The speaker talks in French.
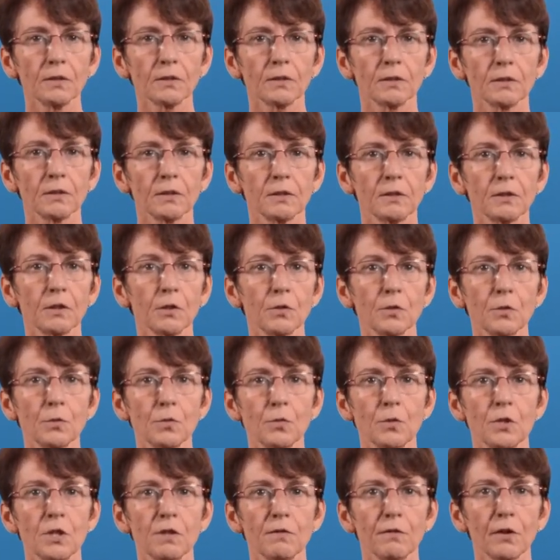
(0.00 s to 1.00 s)
C'est un
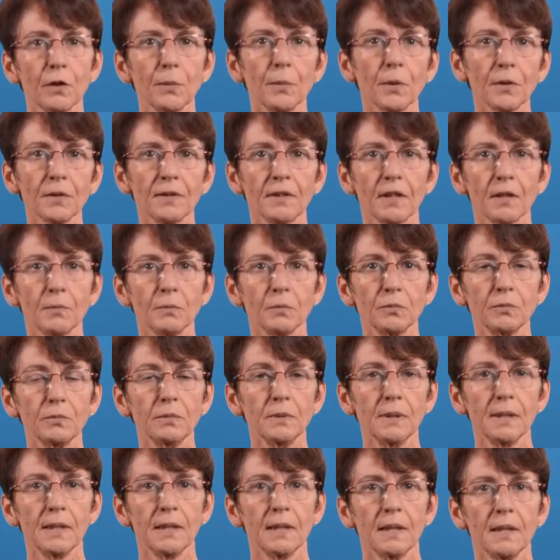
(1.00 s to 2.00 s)
sujet vraiment
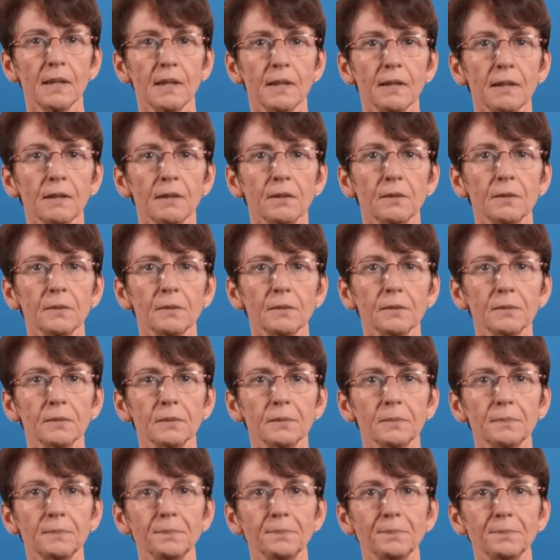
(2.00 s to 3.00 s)
tabou.
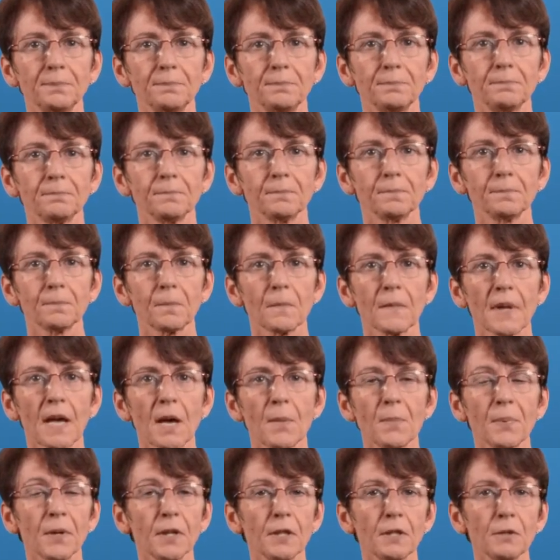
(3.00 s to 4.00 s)
Euh,
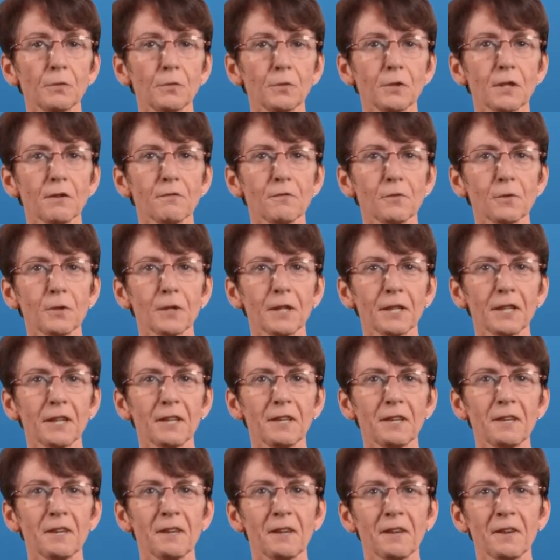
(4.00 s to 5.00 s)
après, nous avons
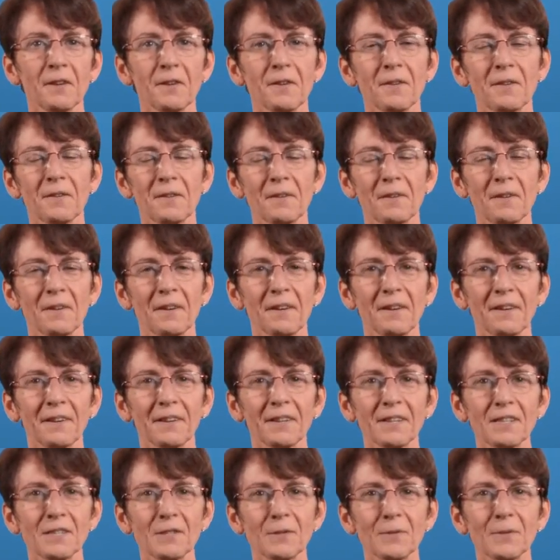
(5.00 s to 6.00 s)
créé
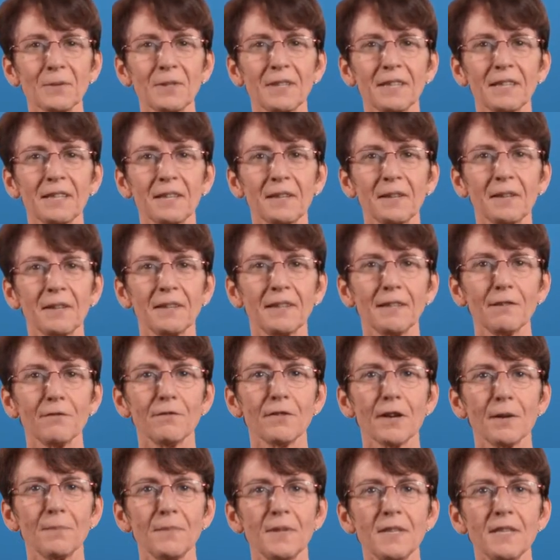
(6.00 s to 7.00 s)
un, réseau des,
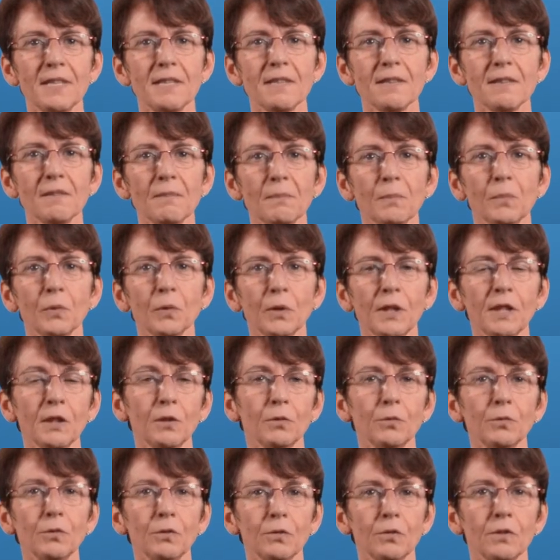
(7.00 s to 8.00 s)
familles pour
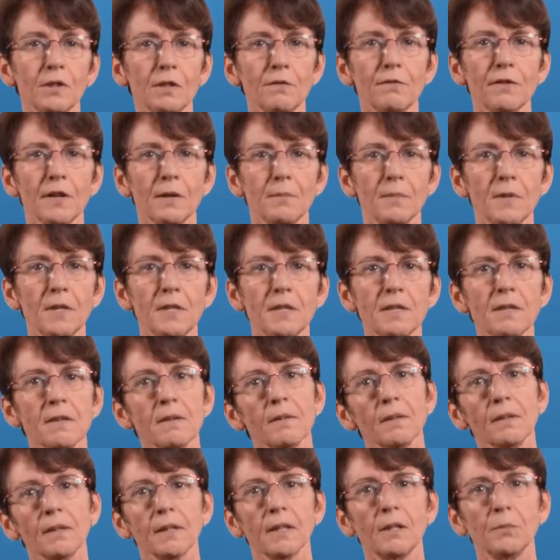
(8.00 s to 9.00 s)
l'écoute des
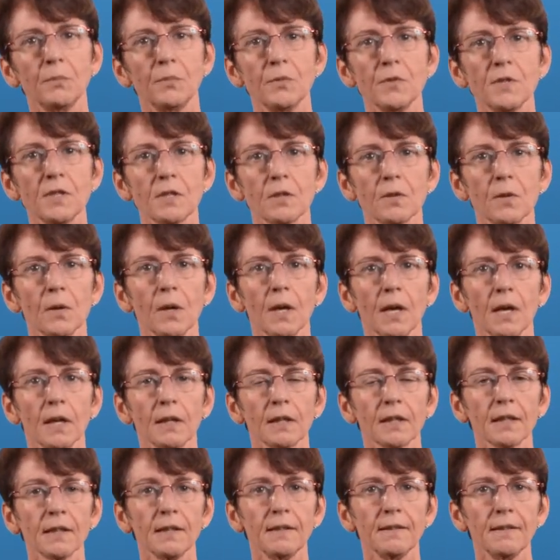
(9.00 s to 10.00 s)
familles, qu'elles puissent
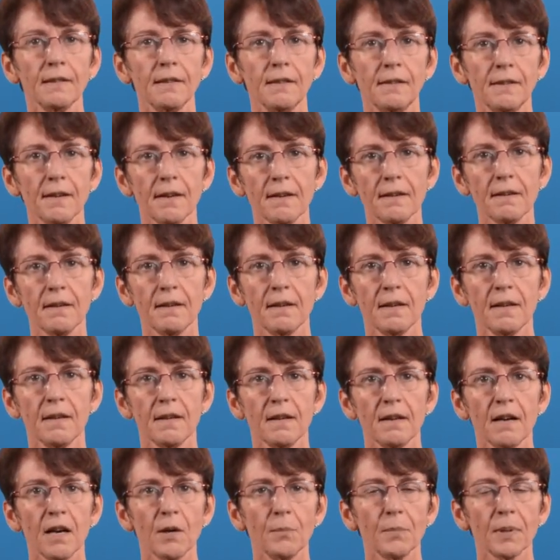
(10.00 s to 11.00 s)
créer des liens
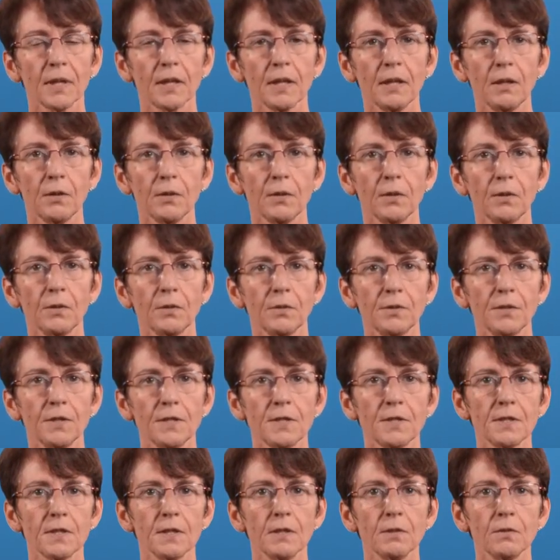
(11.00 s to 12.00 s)
après le,
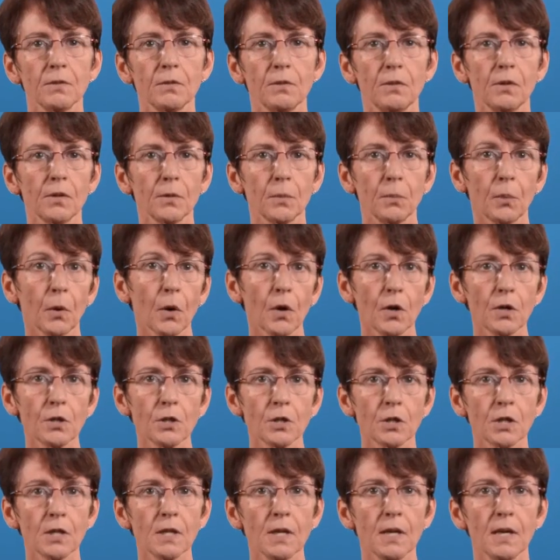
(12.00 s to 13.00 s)
décès de leurs
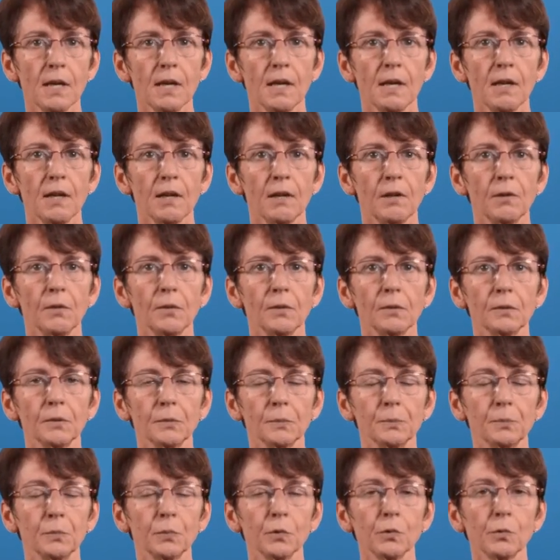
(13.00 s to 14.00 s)
proches, euh,
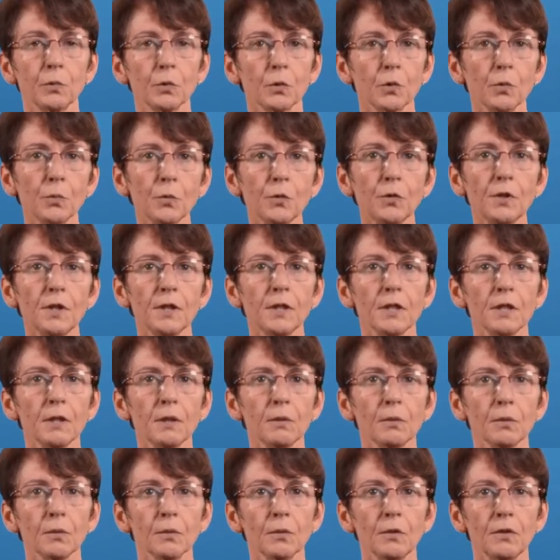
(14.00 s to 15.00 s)
pour
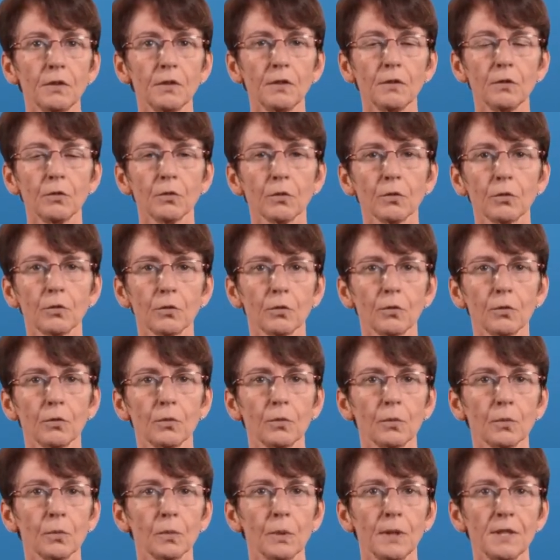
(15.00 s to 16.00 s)
communiquer aussi sur
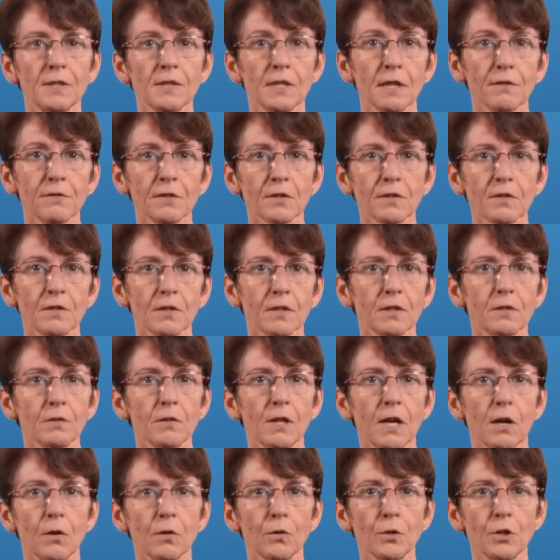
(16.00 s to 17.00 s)
les avancées
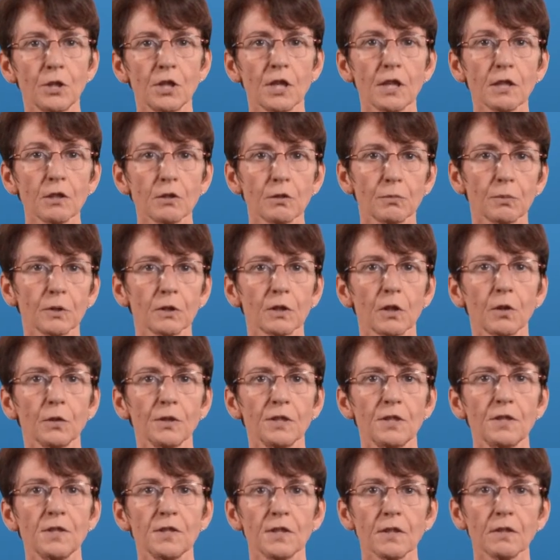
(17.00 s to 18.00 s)
de la recherche, parce
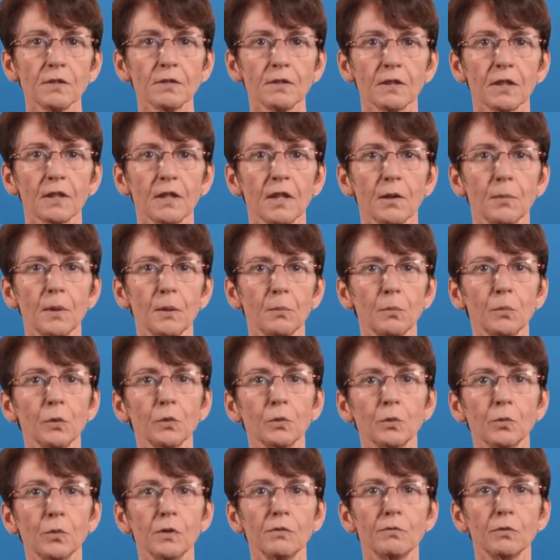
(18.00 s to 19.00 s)
qu'en 10 ans, ça a quand même
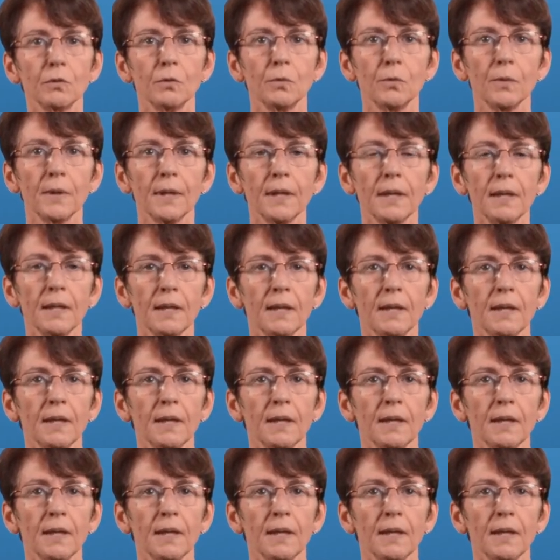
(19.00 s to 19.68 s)
beaucoup évolué.